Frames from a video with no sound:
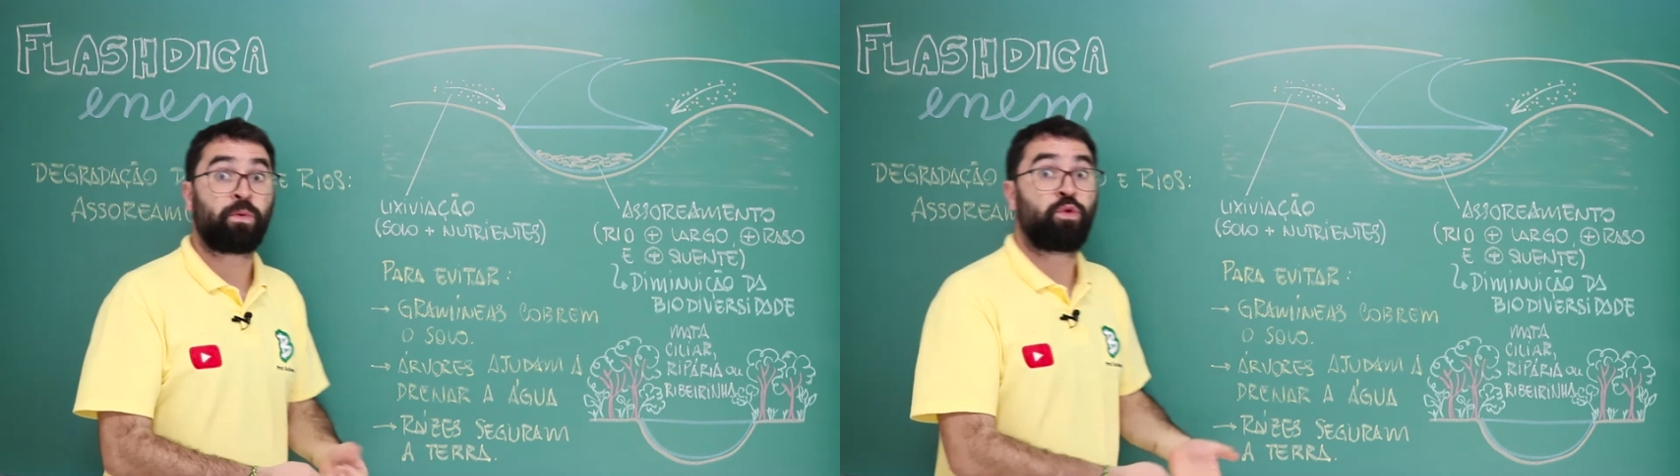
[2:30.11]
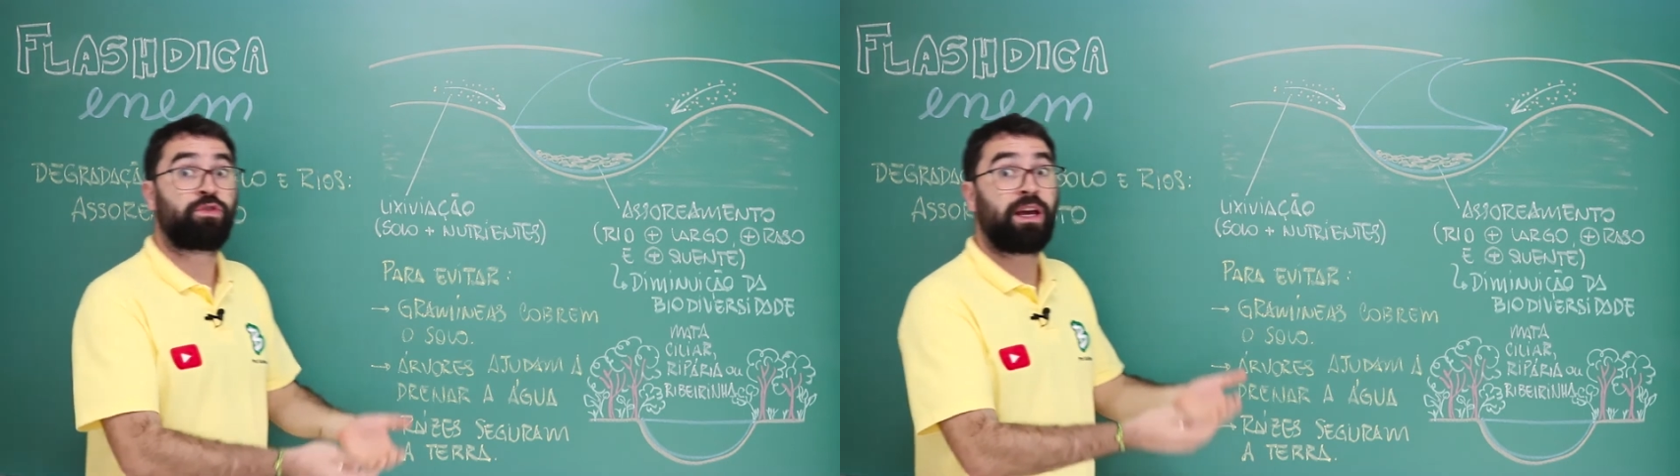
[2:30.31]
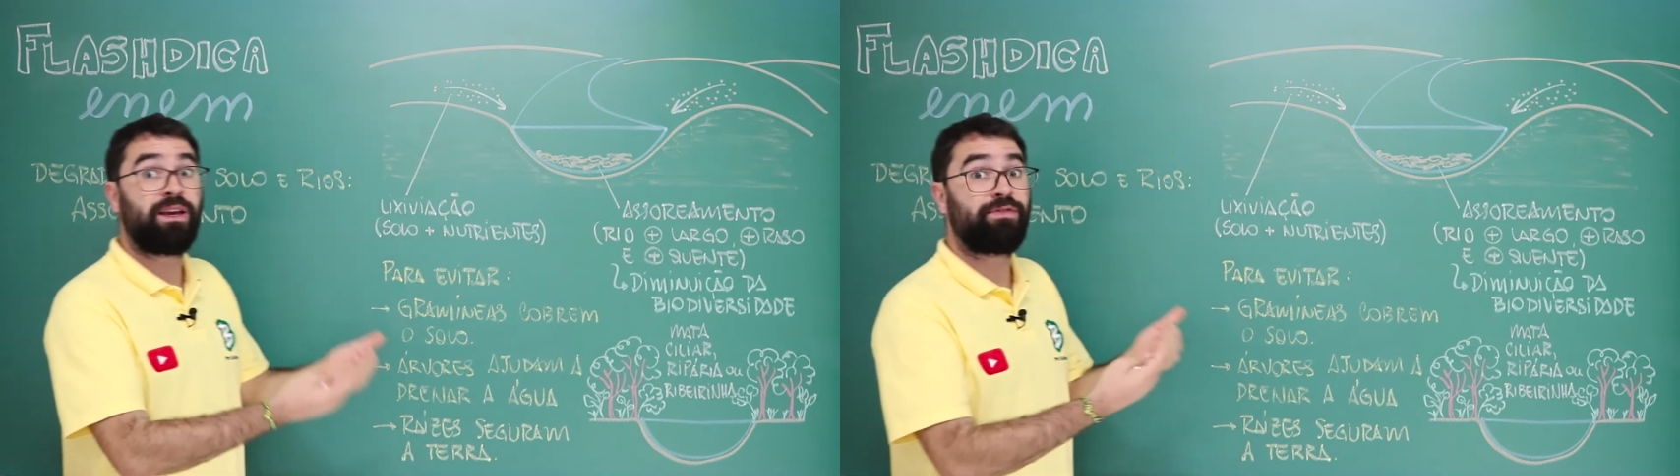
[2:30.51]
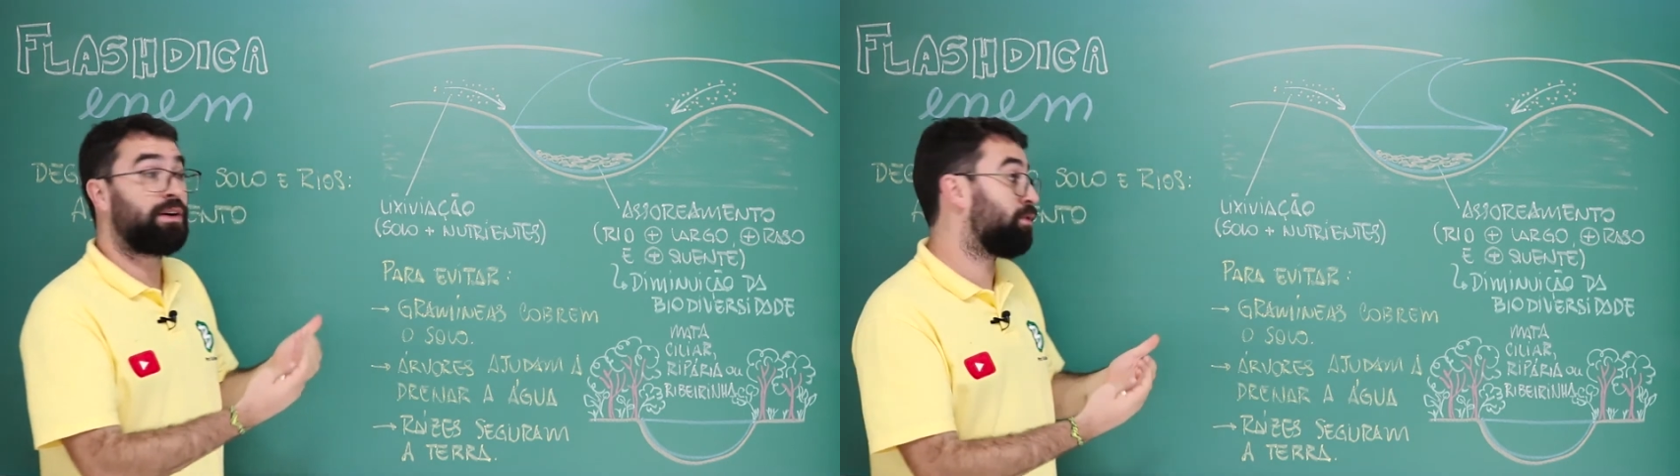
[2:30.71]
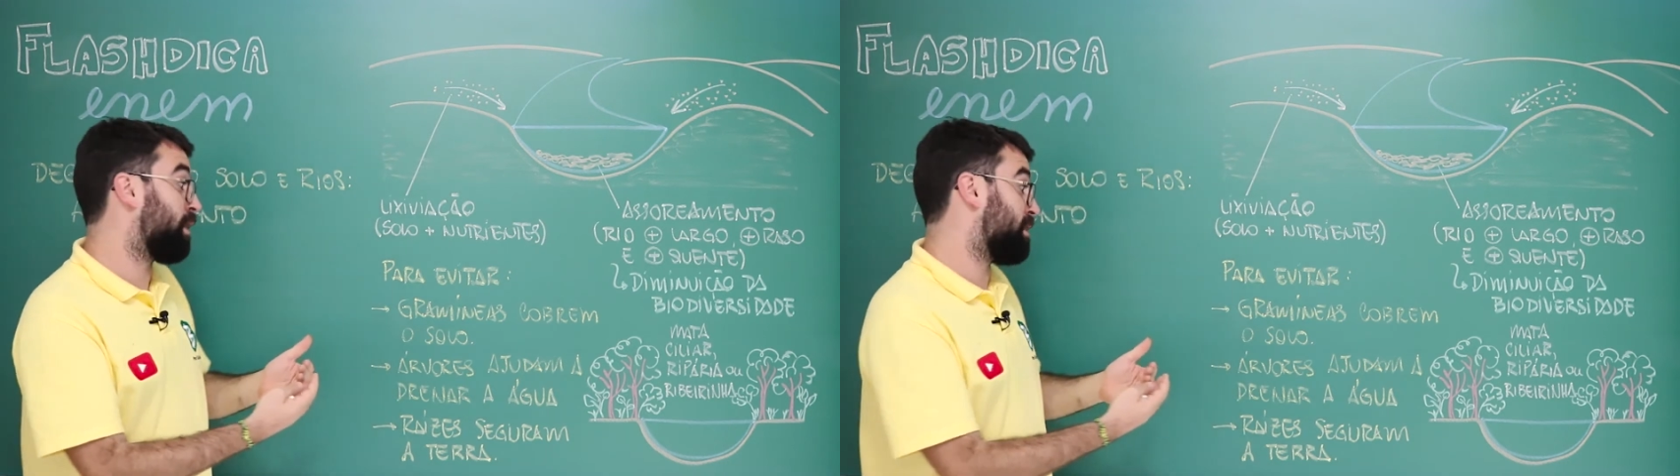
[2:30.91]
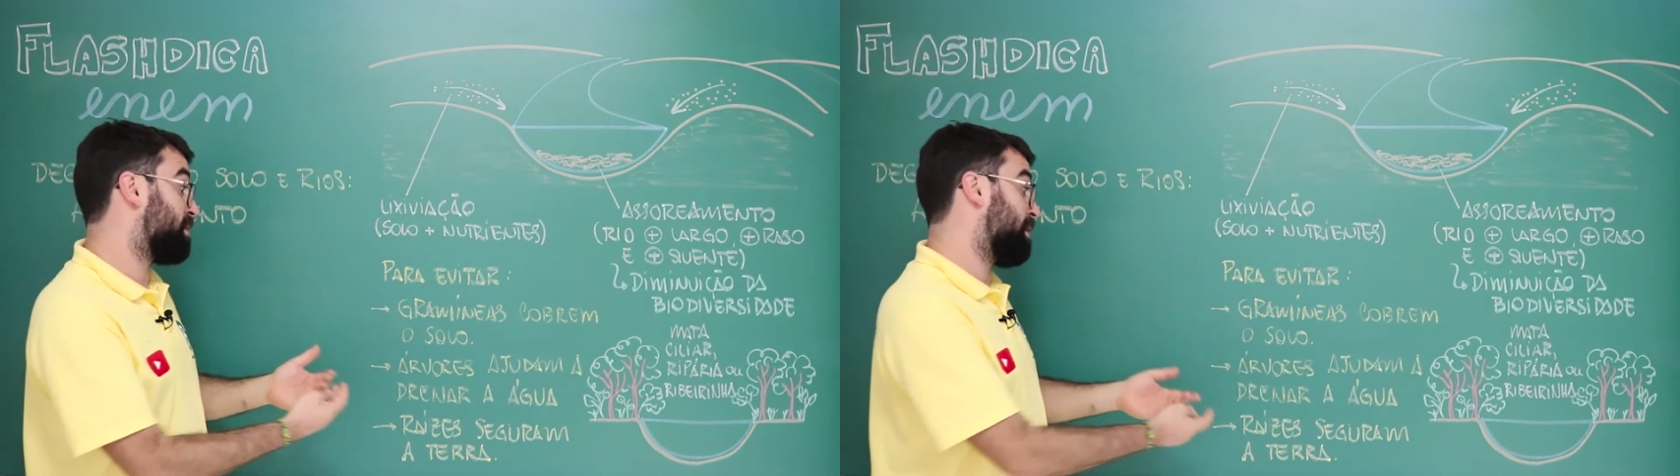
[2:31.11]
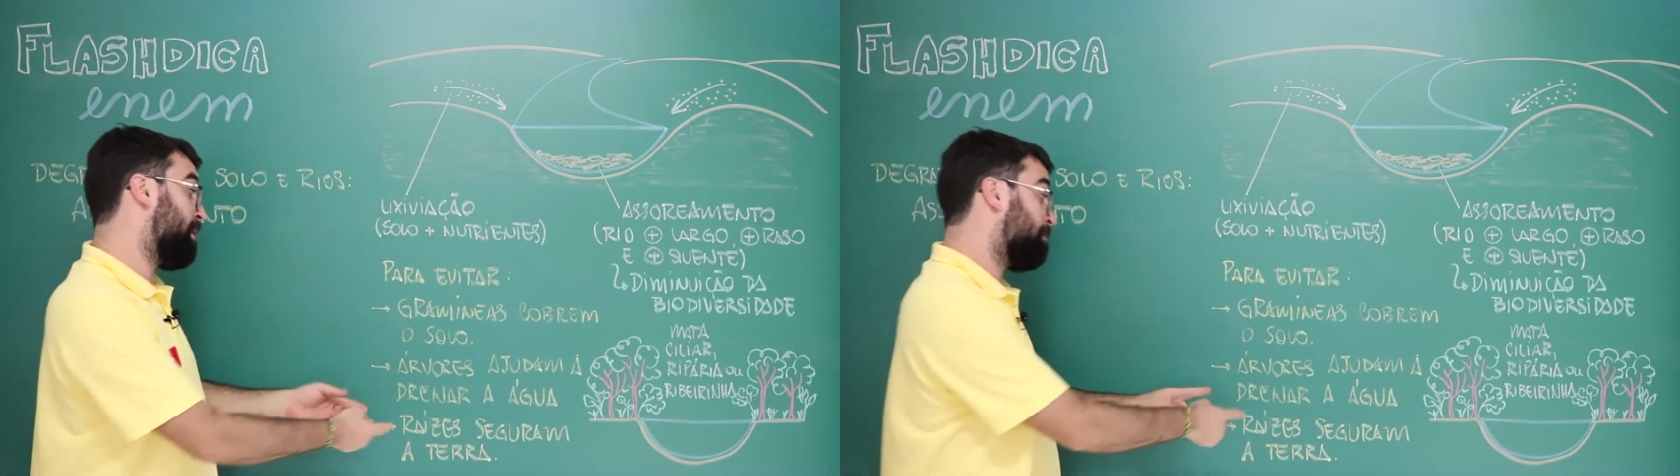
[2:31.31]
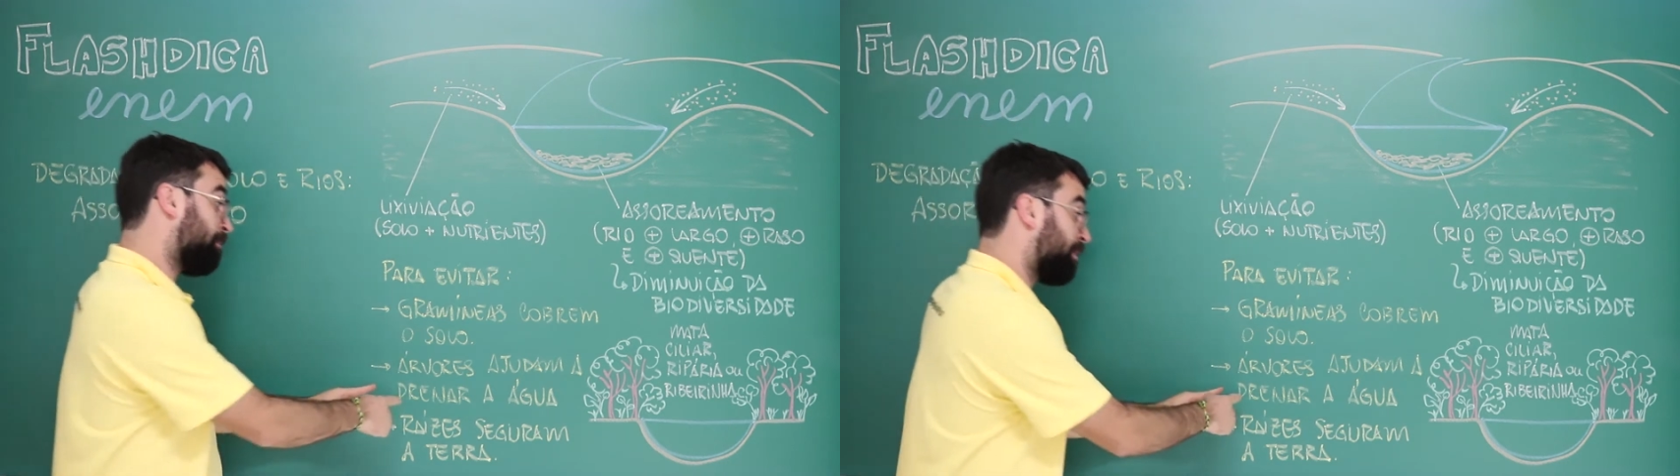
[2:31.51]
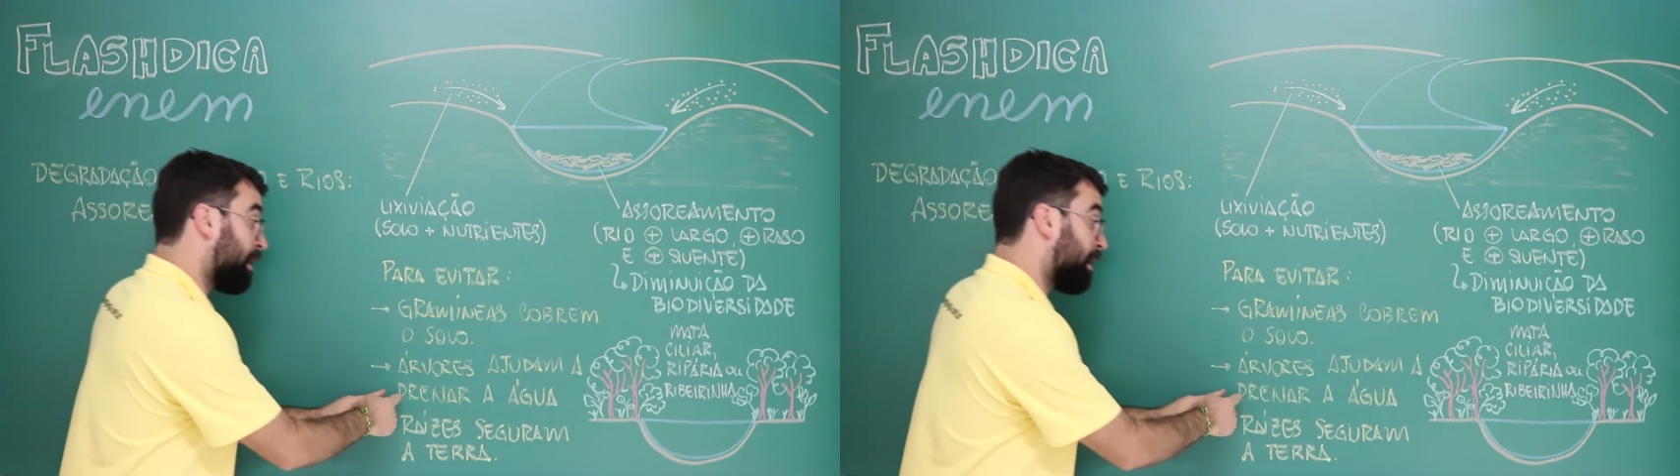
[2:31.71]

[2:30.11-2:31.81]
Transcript: conseguem favorecer